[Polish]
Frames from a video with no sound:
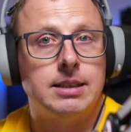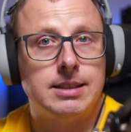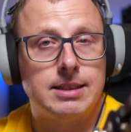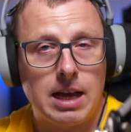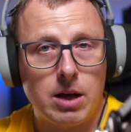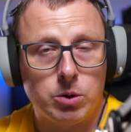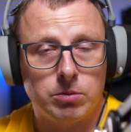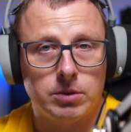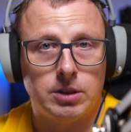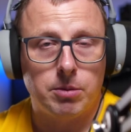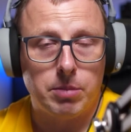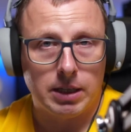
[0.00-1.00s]

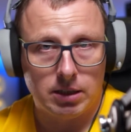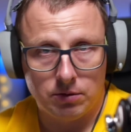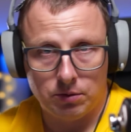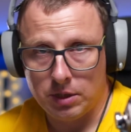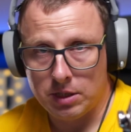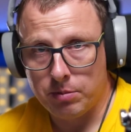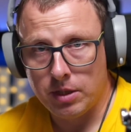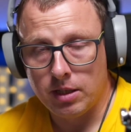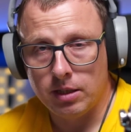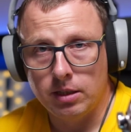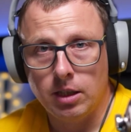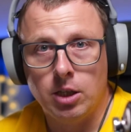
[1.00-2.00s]
Całą debatę
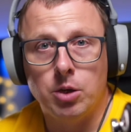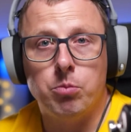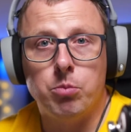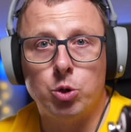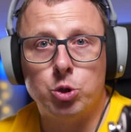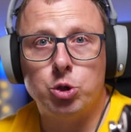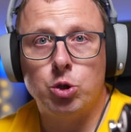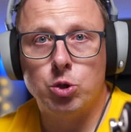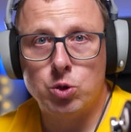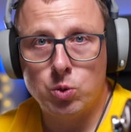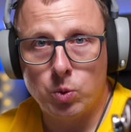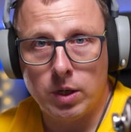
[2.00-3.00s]
WSB możesz
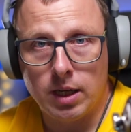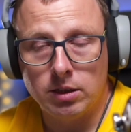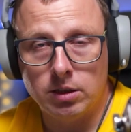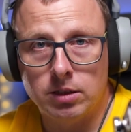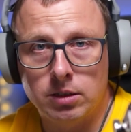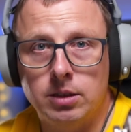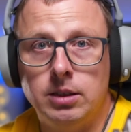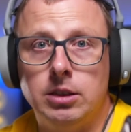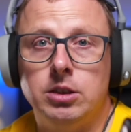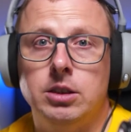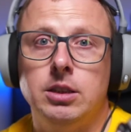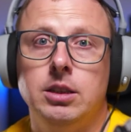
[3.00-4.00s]
odsłuchać,
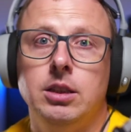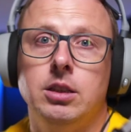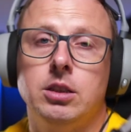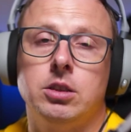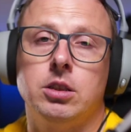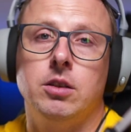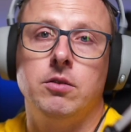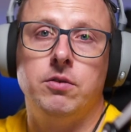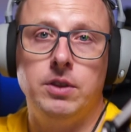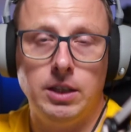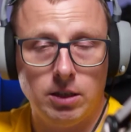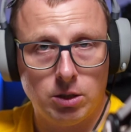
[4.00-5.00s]
jeśli klikniesz
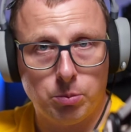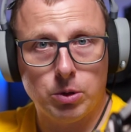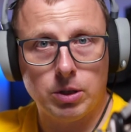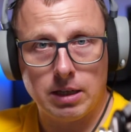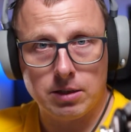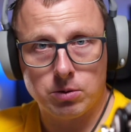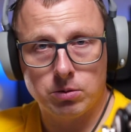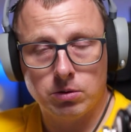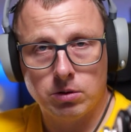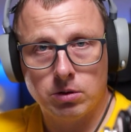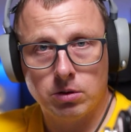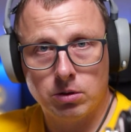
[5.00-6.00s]
w link do podcastu
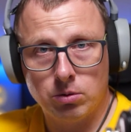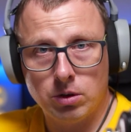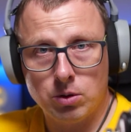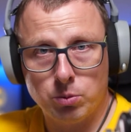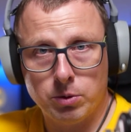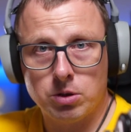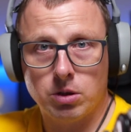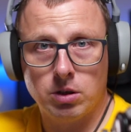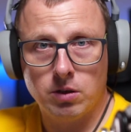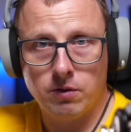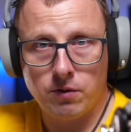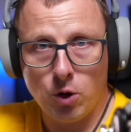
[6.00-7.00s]
który jest
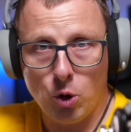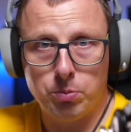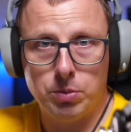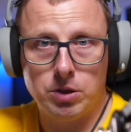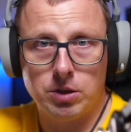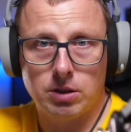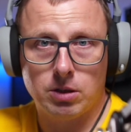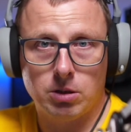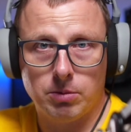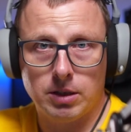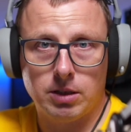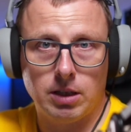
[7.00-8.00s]
umieszczony w opisie
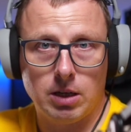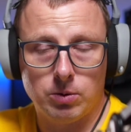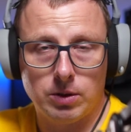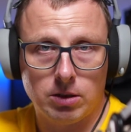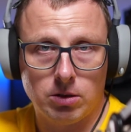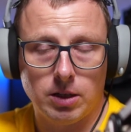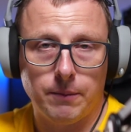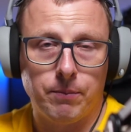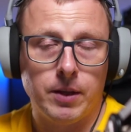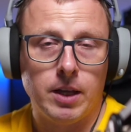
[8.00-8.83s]
tego materiału na dole.